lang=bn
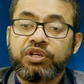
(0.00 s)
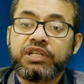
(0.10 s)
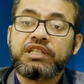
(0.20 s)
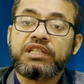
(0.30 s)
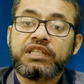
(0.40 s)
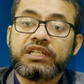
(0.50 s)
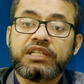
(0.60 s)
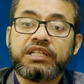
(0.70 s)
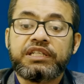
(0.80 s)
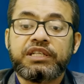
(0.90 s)
অনেক দিন থেকে
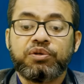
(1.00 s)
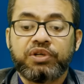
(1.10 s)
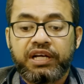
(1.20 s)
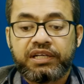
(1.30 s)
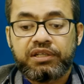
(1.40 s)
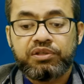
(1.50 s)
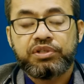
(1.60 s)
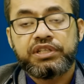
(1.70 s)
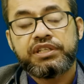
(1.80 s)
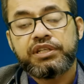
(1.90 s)
কিডনি রোগে আক্রান্ত
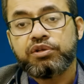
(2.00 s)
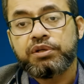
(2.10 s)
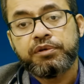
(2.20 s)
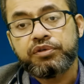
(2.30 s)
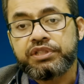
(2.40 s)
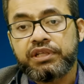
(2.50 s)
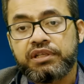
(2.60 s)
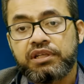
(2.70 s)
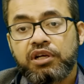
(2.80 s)
কিডনি রোগে ভুগছেন